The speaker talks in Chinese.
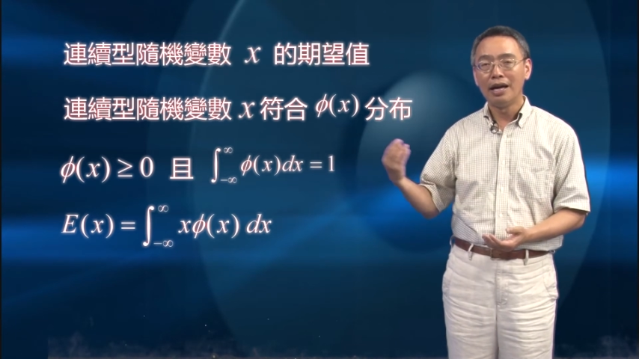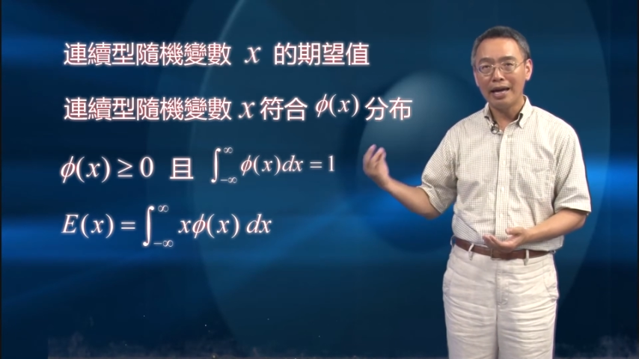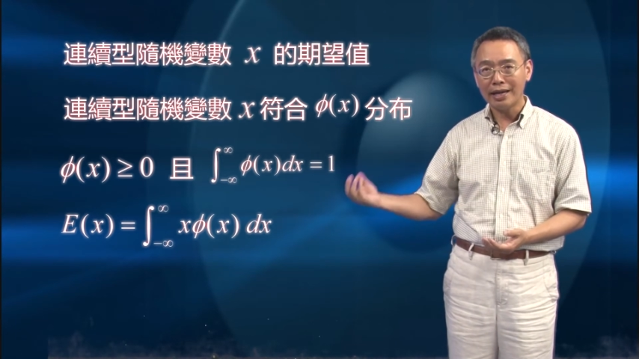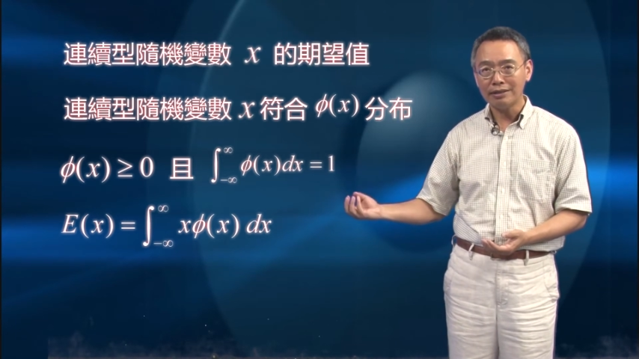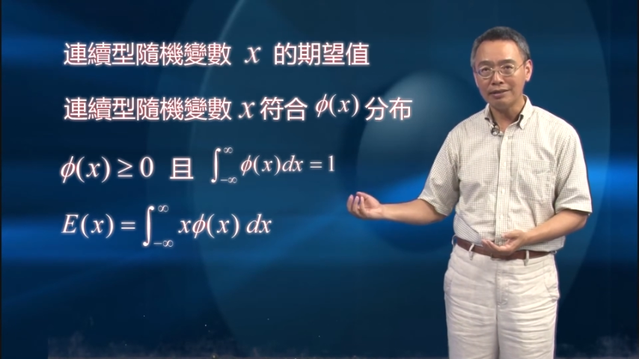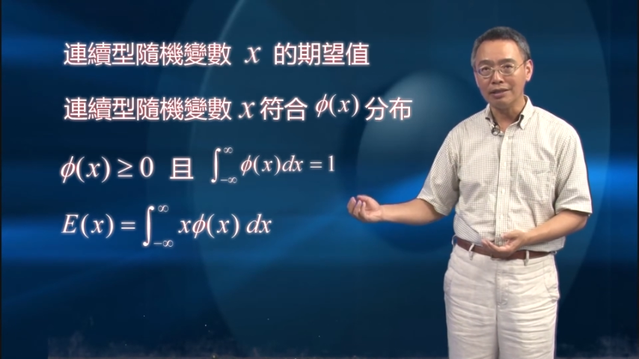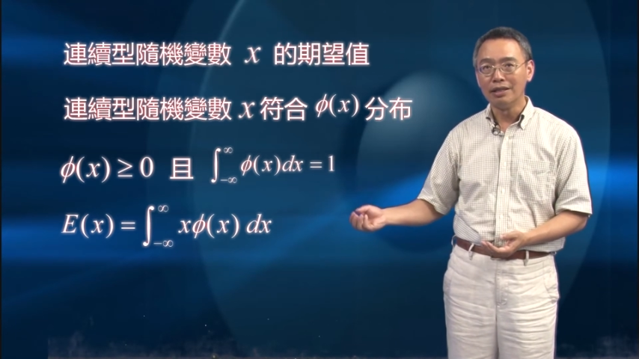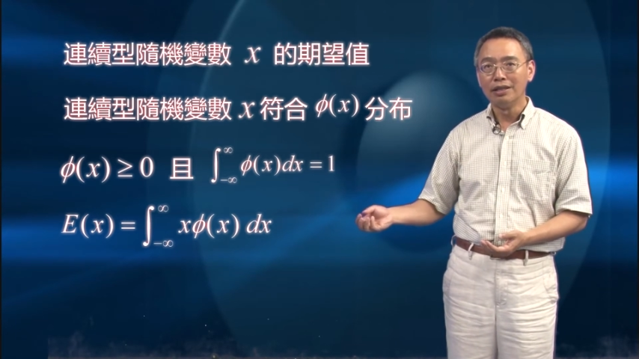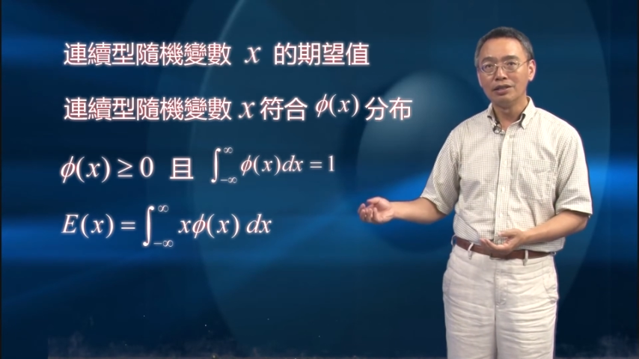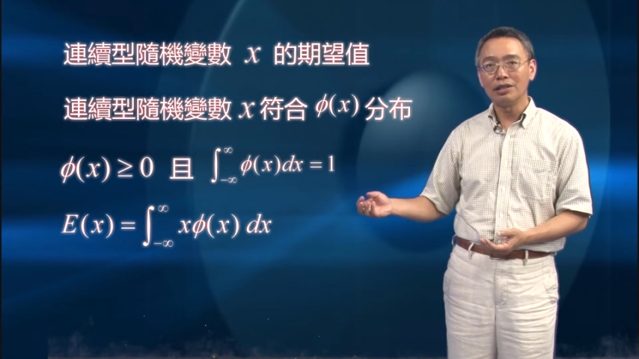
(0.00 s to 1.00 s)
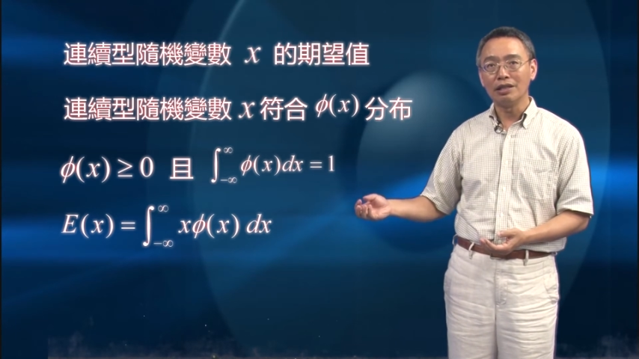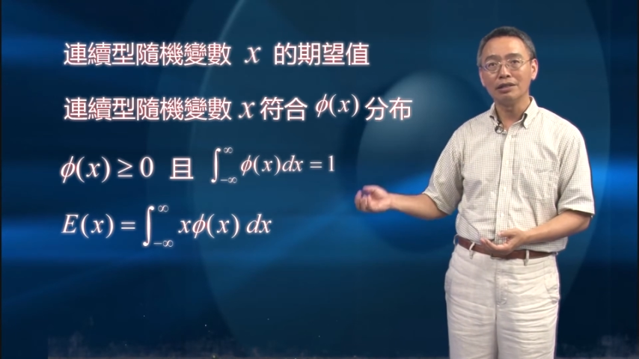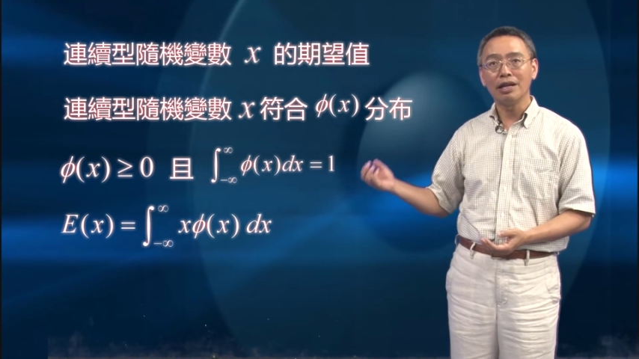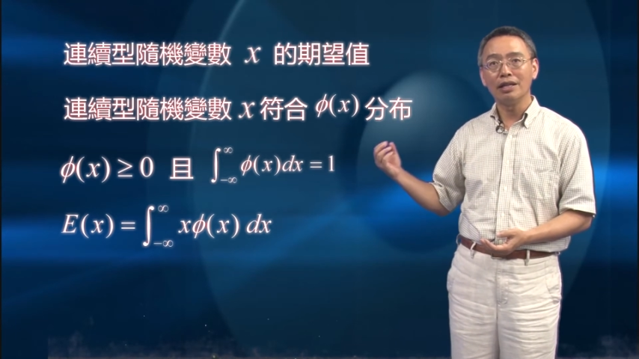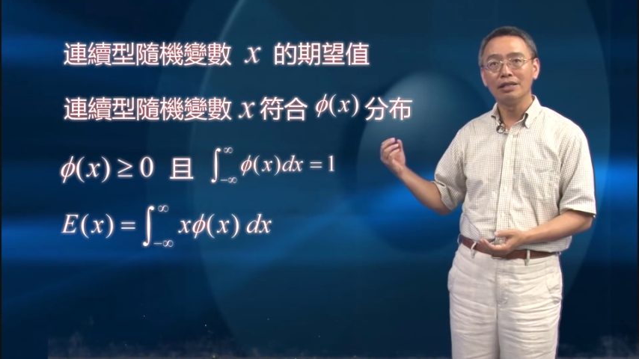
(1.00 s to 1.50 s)
X 乘
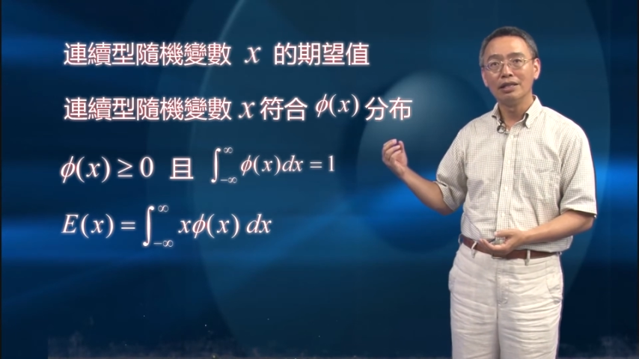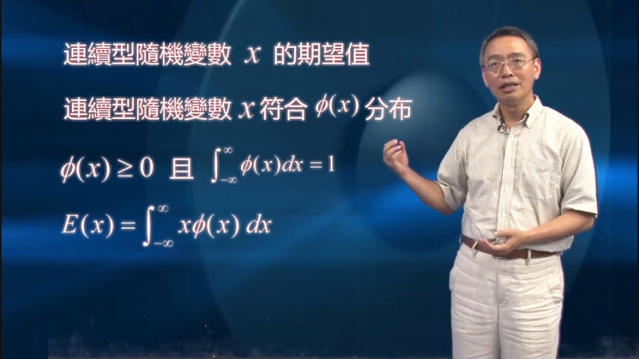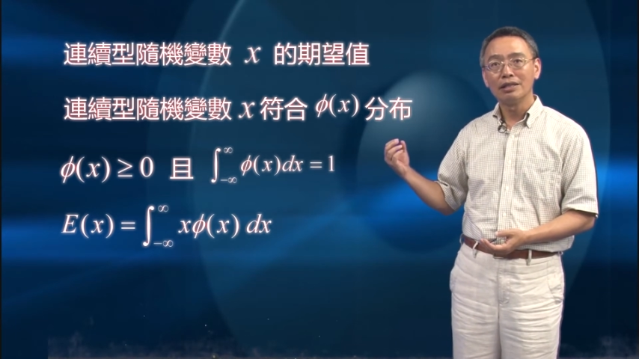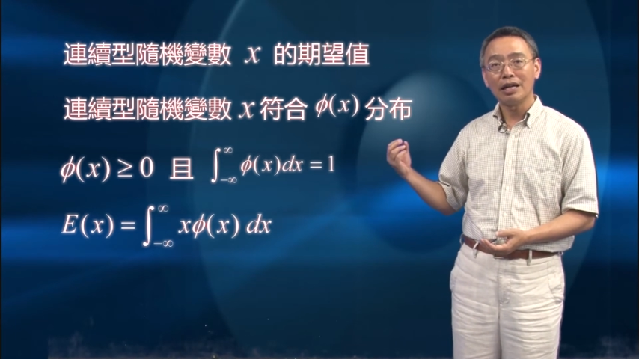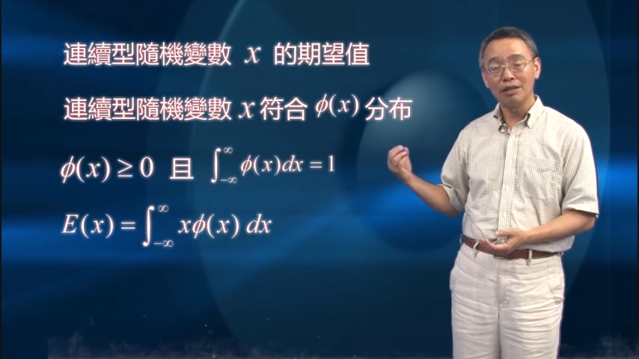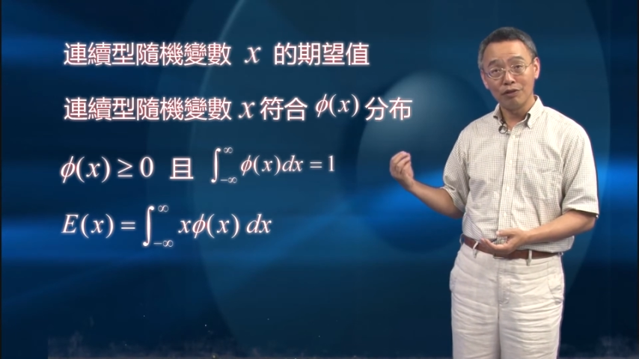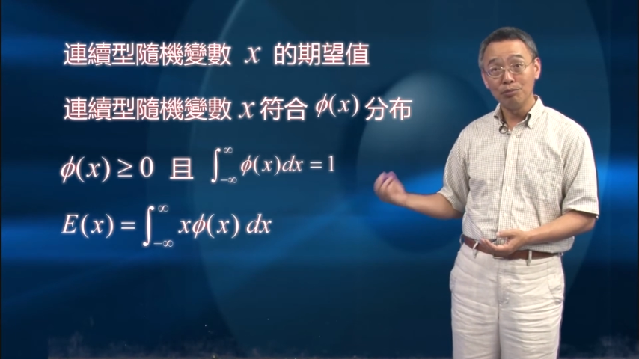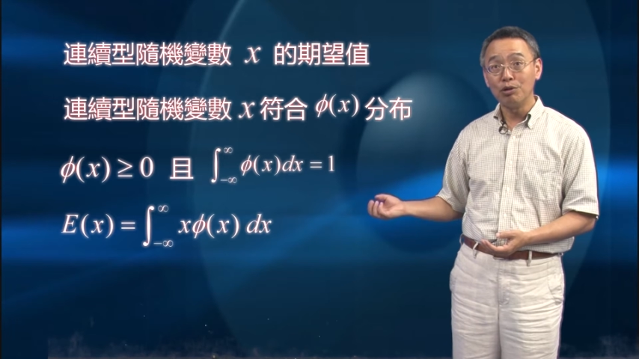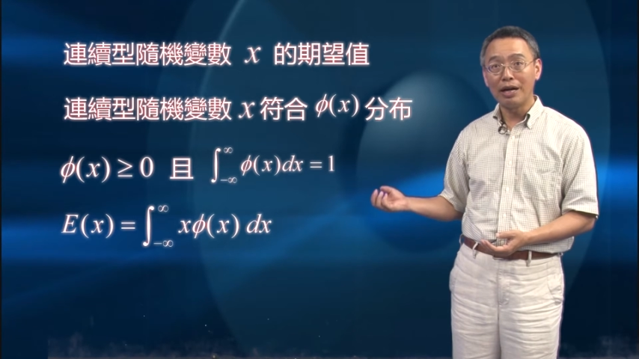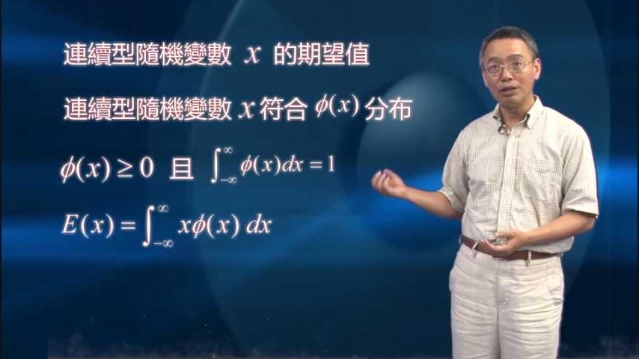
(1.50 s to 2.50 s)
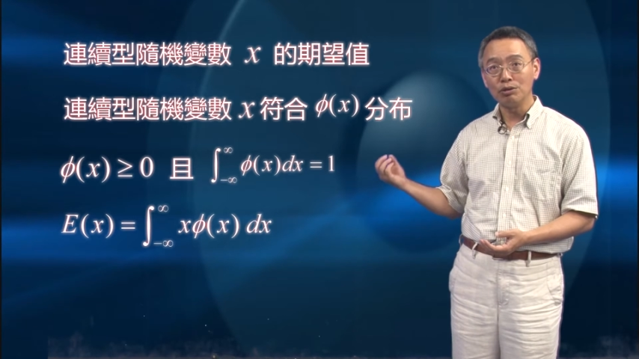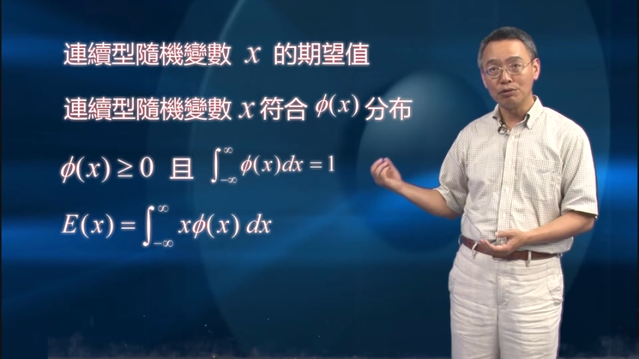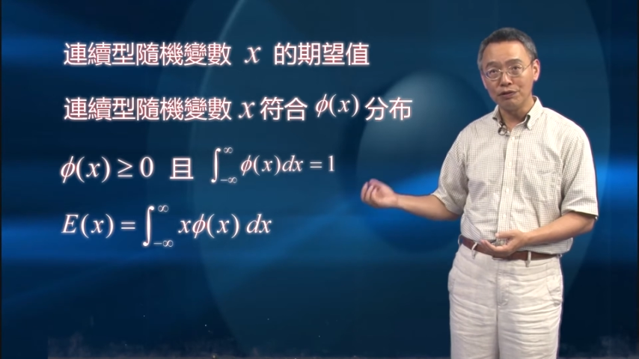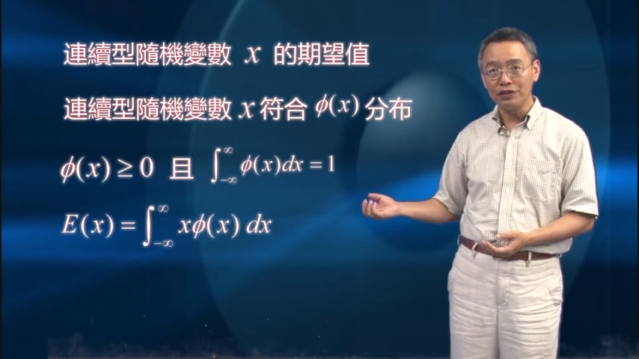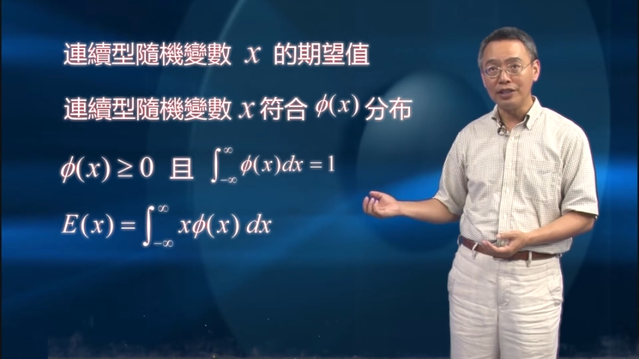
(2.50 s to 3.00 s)
上它的分布函数
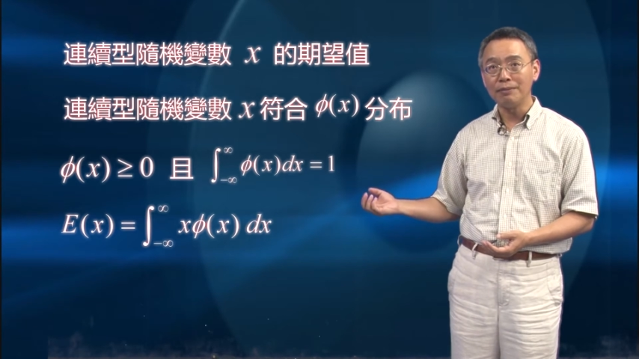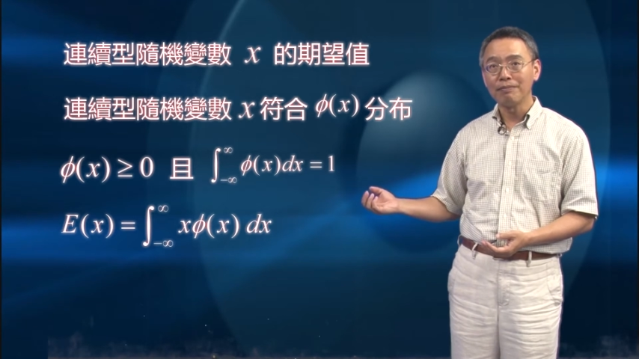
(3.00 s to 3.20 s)
F